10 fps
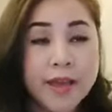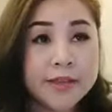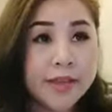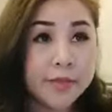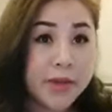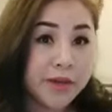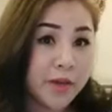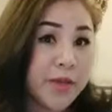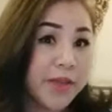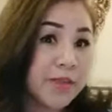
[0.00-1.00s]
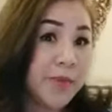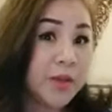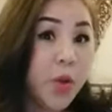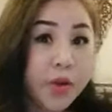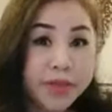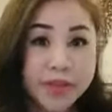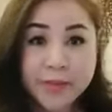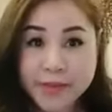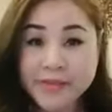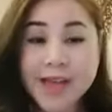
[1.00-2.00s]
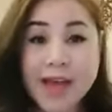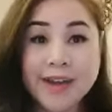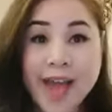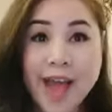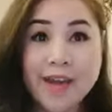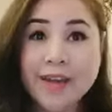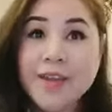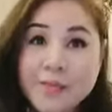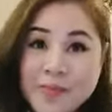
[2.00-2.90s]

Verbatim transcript: แต่เผื่อเราอยากจะเป็นคนดีมีสาระเอ้ย